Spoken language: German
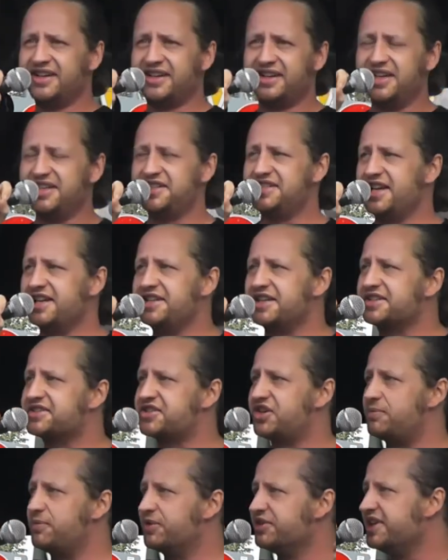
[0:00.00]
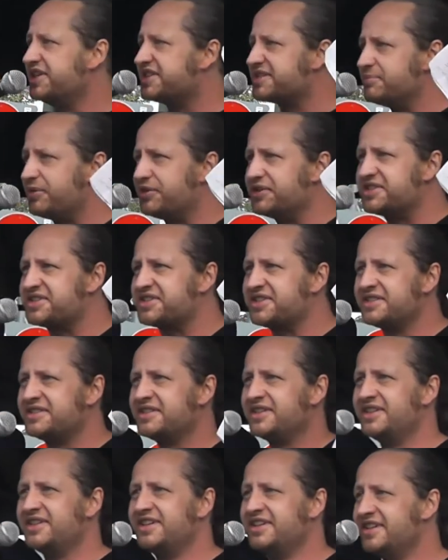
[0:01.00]
Ich nenne das Kommunismus,
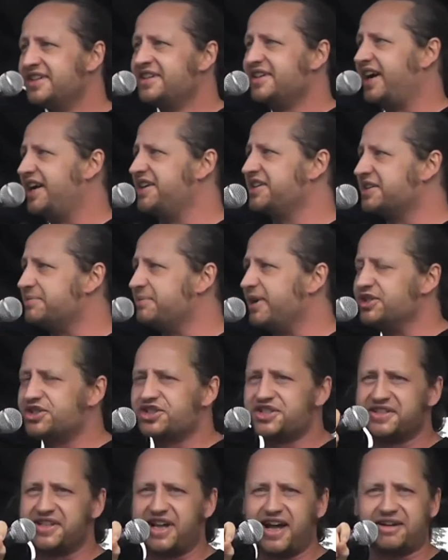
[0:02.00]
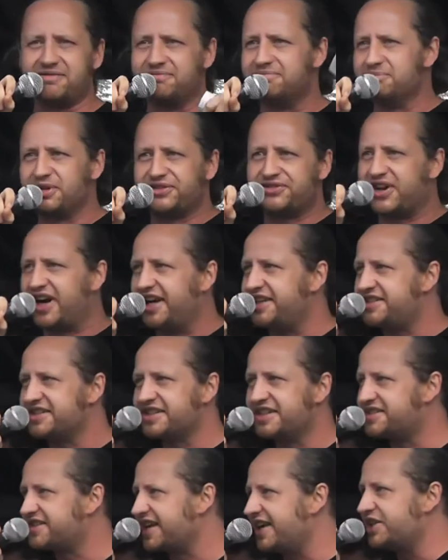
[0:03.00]
andere Menschen sagen befreite
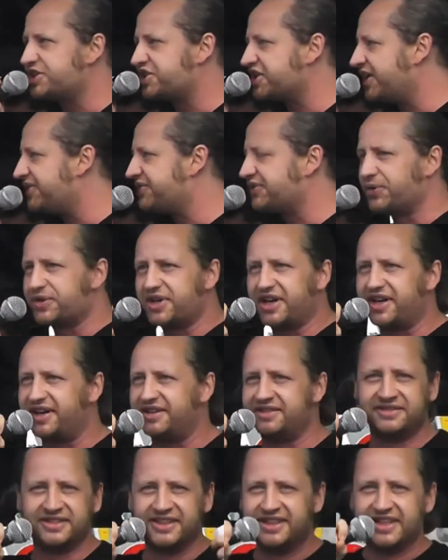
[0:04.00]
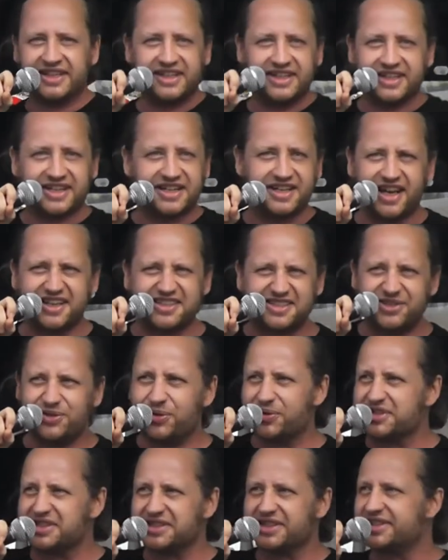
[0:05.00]
Gesellschaft oder
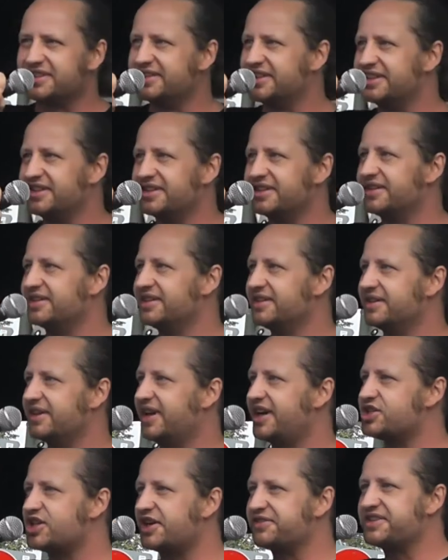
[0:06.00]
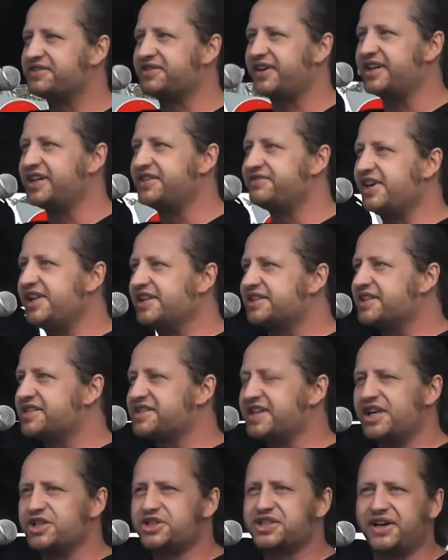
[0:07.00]
klassenlose, äh, äh, herrschaftsfreie
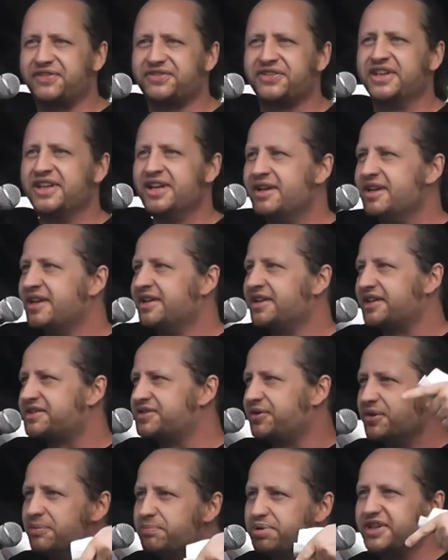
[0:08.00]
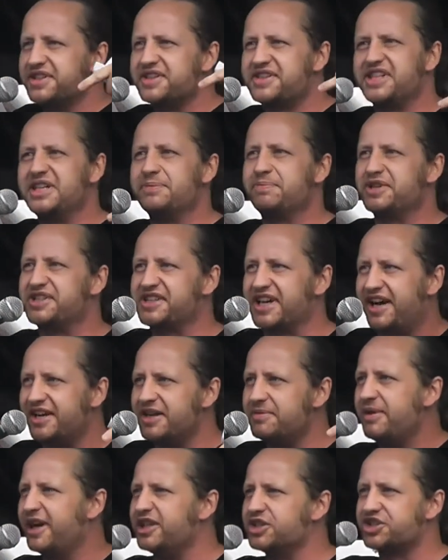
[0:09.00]
Weltgesellschaft. Das Grundprinzip ist,
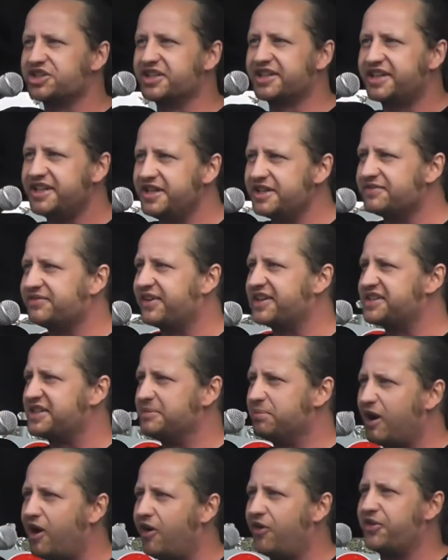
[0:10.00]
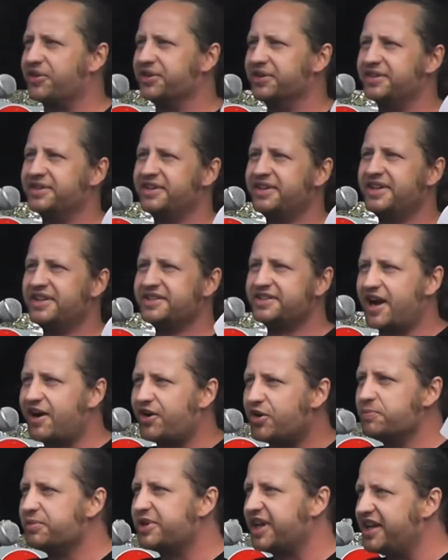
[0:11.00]
alle Menschen kriegen, was sie brauchen.
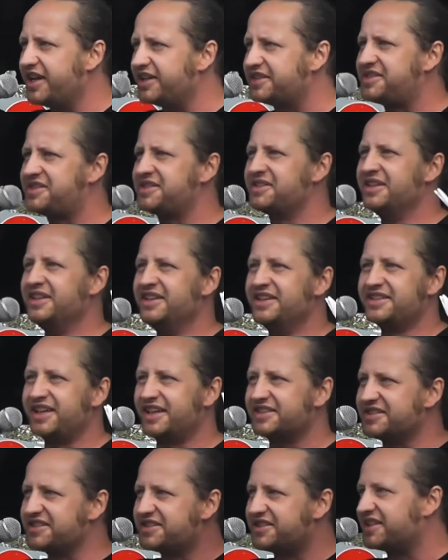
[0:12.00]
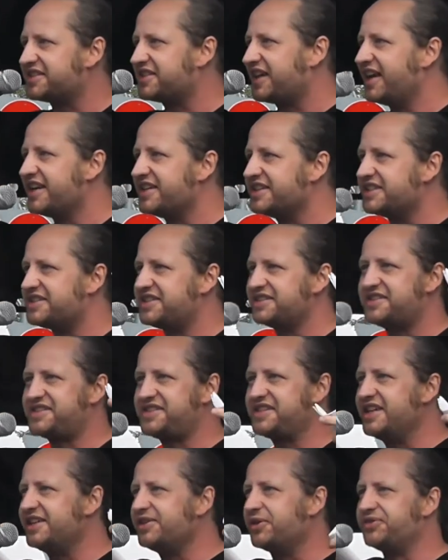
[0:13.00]
Darum geht's. Das ist das eigentliche
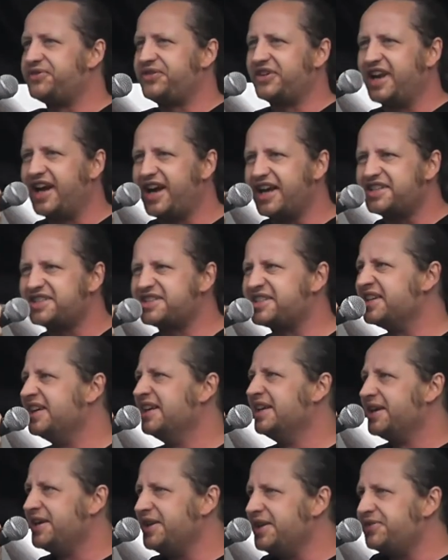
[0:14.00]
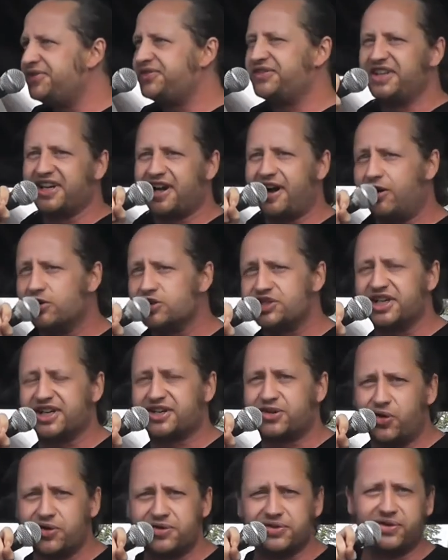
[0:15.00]
Ziel und vielleicht hilft die
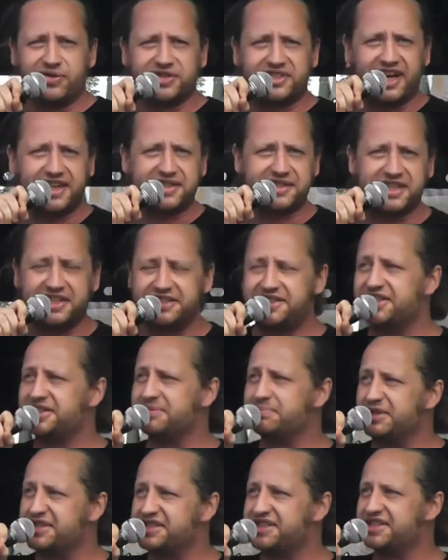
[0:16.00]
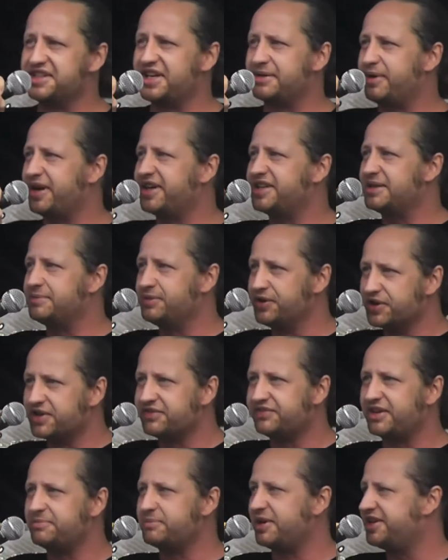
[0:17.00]
Rauscherkundung tatsächlich ein bisschen dabei, dem
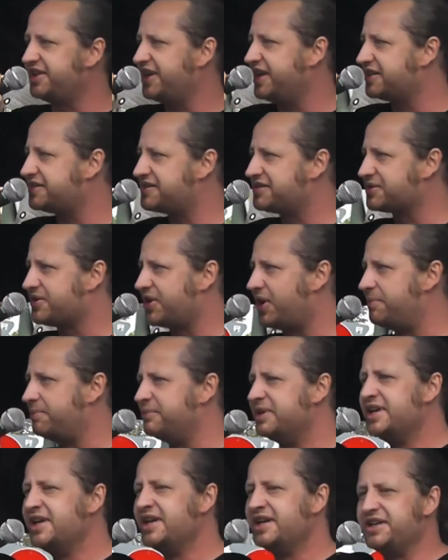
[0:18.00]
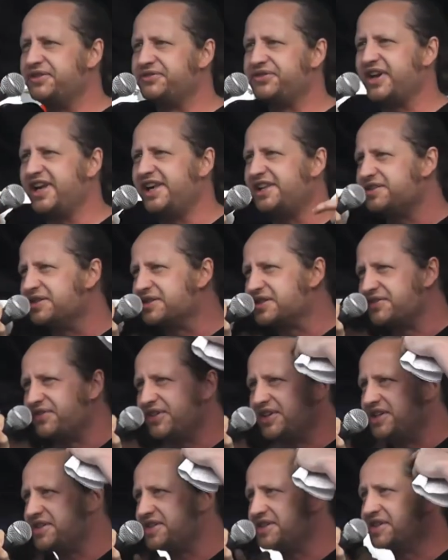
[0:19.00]
irgendwann mal näher zu kommen, die Verhältnisse
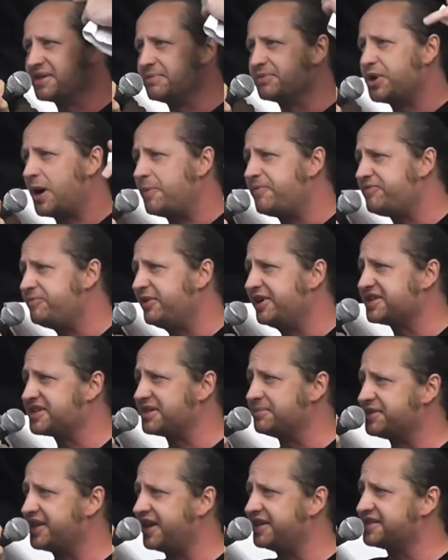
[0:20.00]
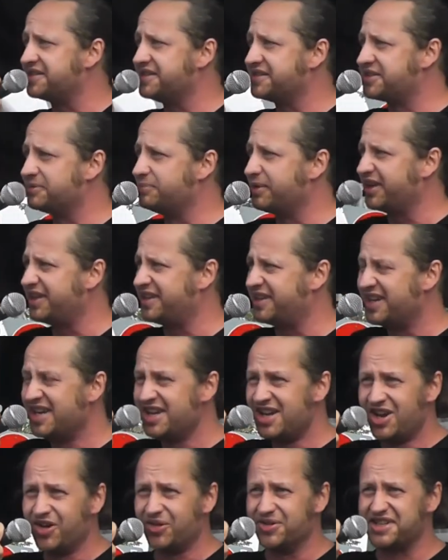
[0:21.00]
wenigstens im Kopf mal zum Tanzen zu bringen
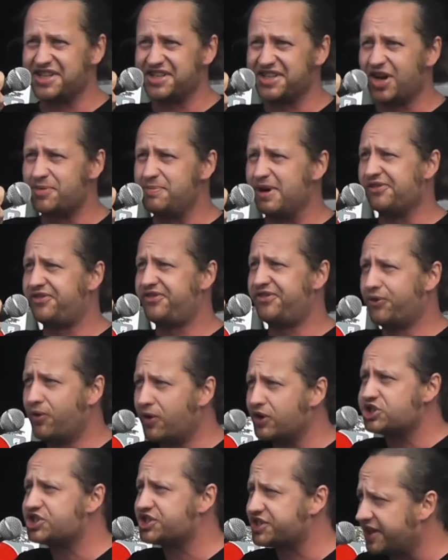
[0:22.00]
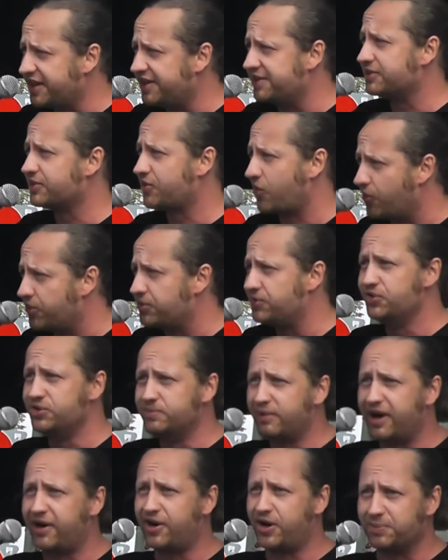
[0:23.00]
und sich auch mal vorstellen können
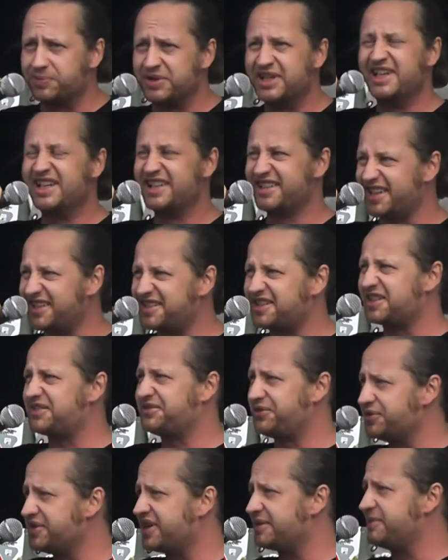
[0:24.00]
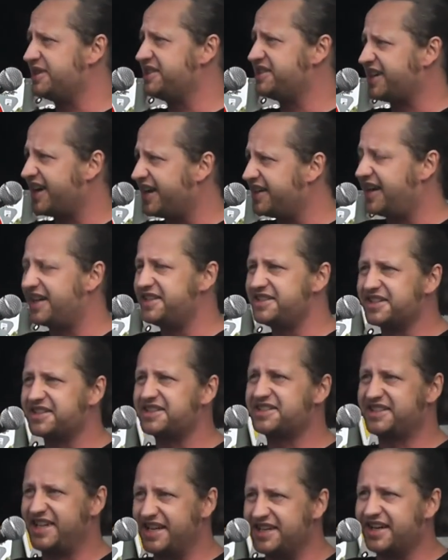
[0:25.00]
überhaupt, dass das fundamental
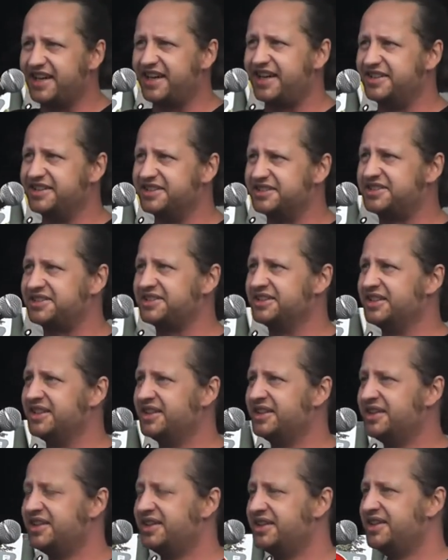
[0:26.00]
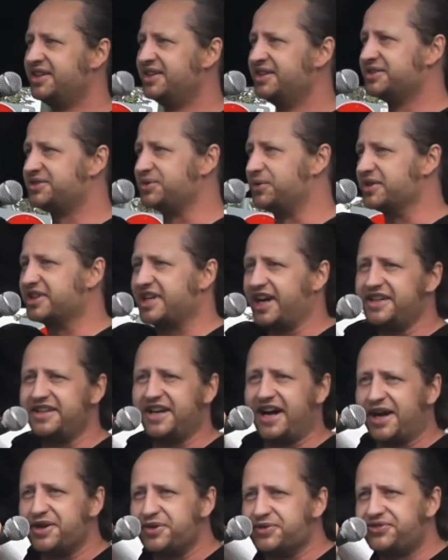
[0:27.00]
anders ginge alles. So, und keine
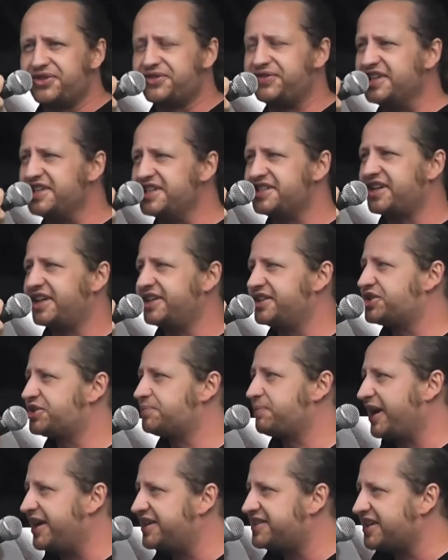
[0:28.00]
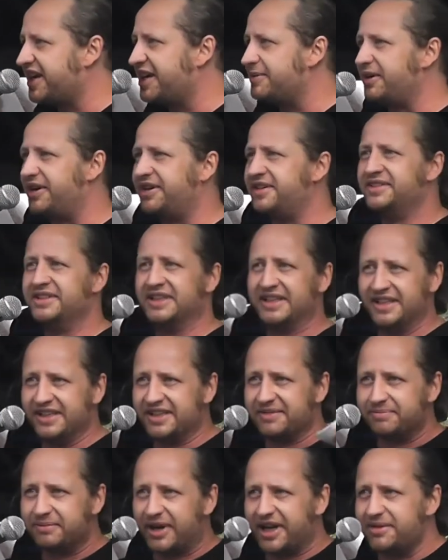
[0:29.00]
Ahnung, für wen ich da jetzt spreche, aber
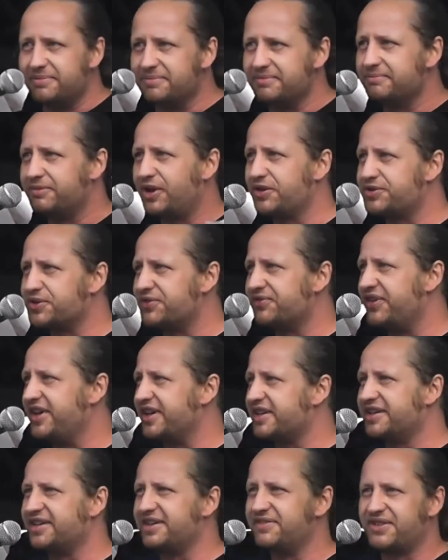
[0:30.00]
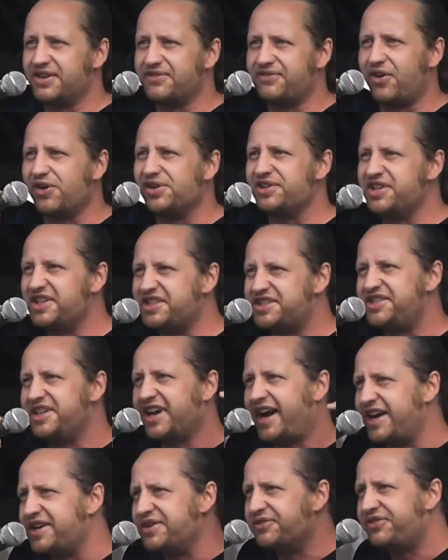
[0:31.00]
mein Motto wäre, wir wollen nicht die
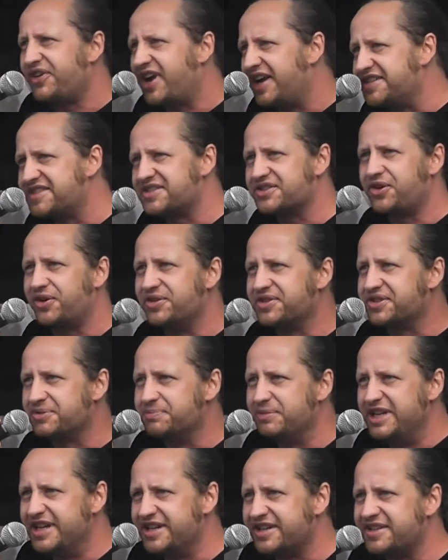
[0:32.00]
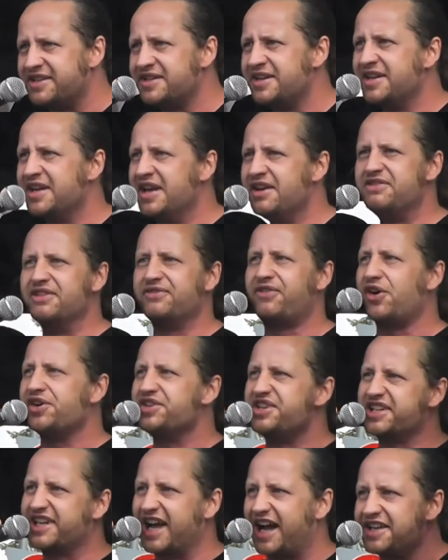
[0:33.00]
eine Pflanze konsumieren, wir wollen
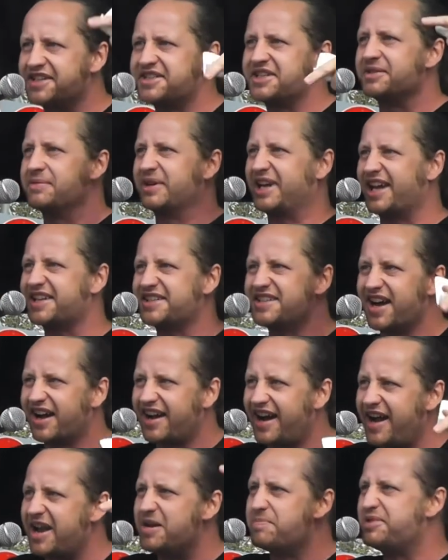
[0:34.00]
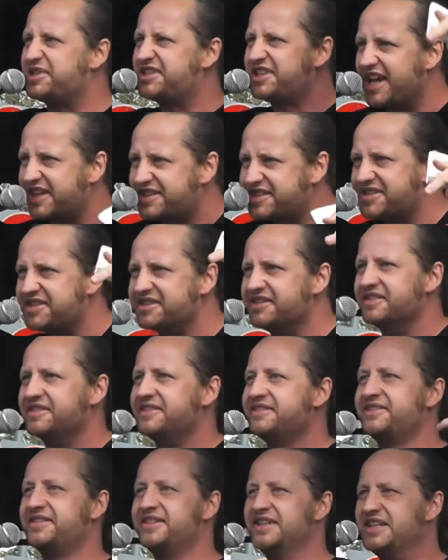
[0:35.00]
die ganze Gärtnerei besetzen.
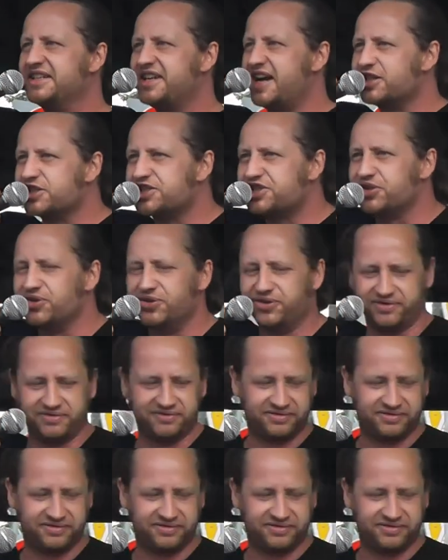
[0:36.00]
Dankeschön.